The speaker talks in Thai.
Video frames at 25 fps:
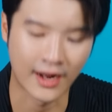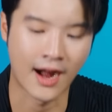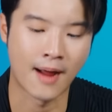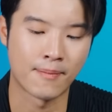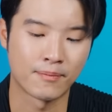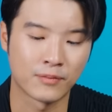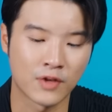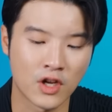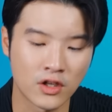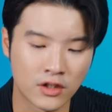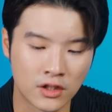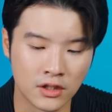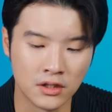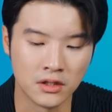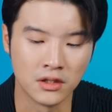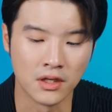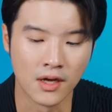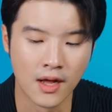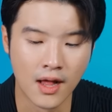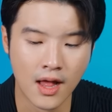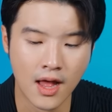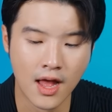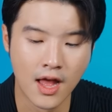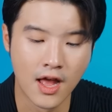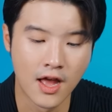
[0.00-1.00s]
ครับก็คือ
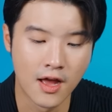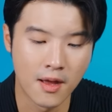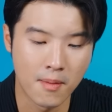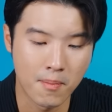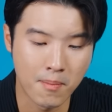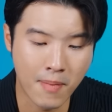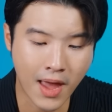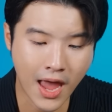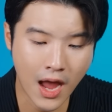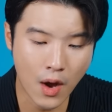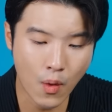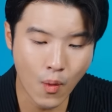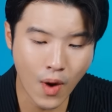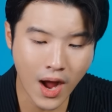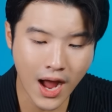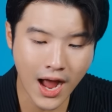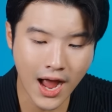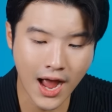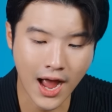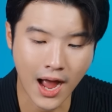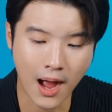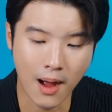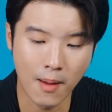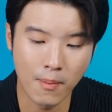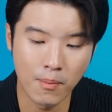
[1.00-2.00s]
แม้ว่า
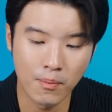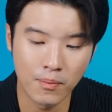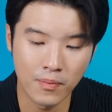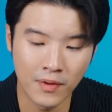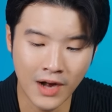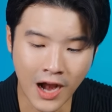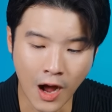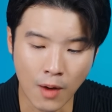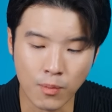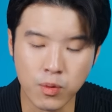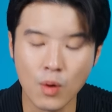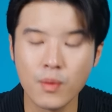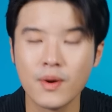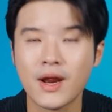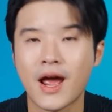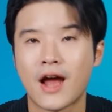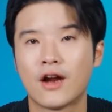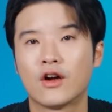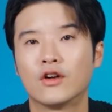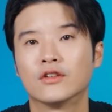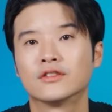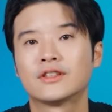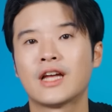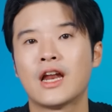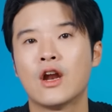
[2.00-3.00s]
เหล่าผู้บริหาร
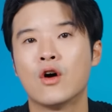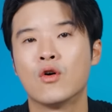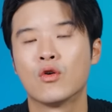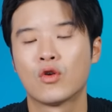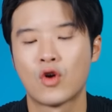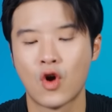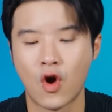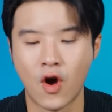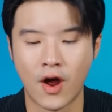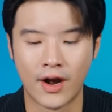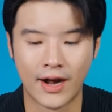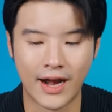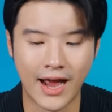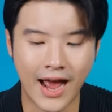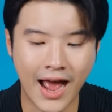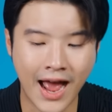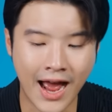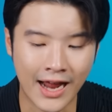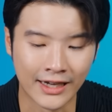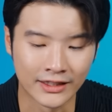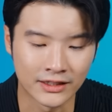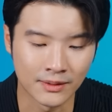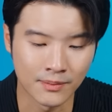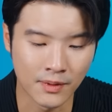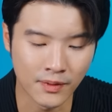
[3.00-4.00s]
ของแต่ละองค์กร
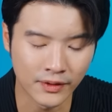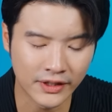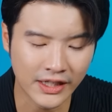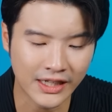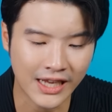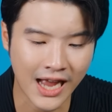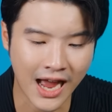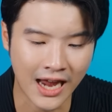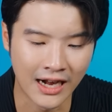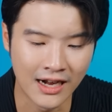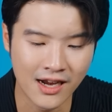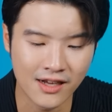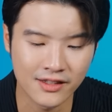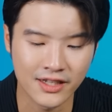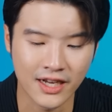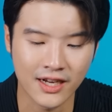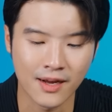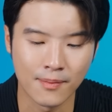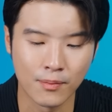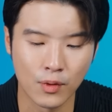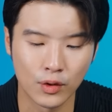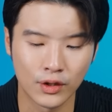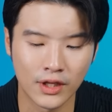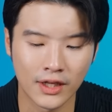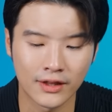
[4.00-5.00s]
อาจจะมีวิธีการเลือกใช้
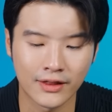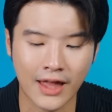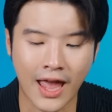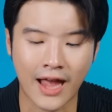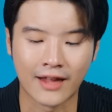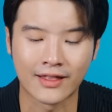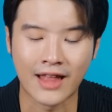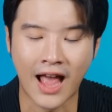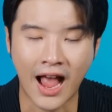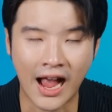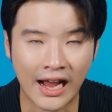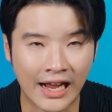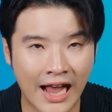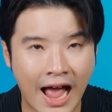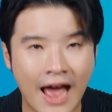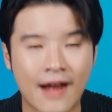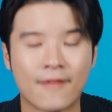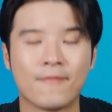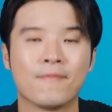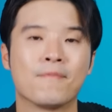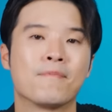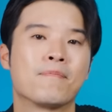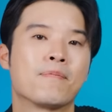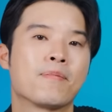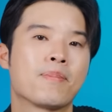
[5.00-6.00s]
คำพูดที่แตกต่างกัน
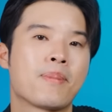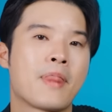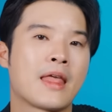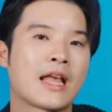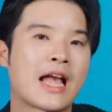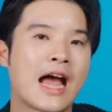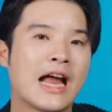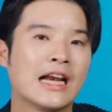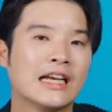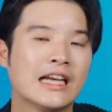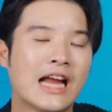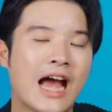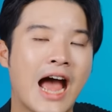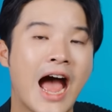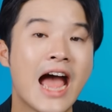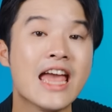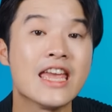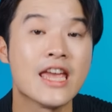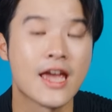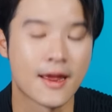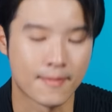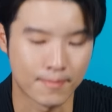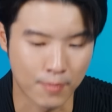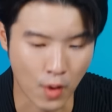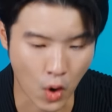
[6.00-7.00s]
ในการให้
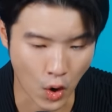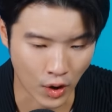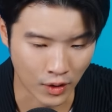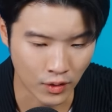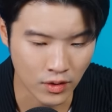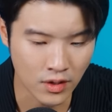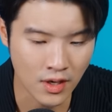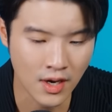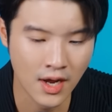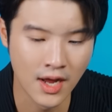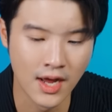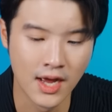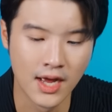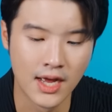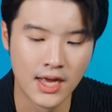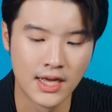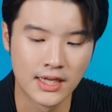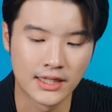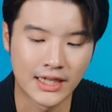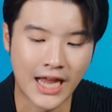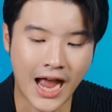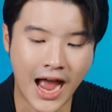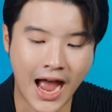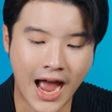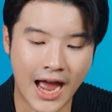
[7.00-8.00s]
เหตุผล
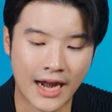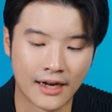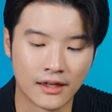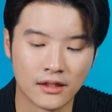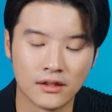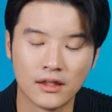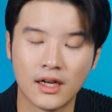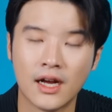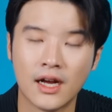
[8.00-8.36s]
การ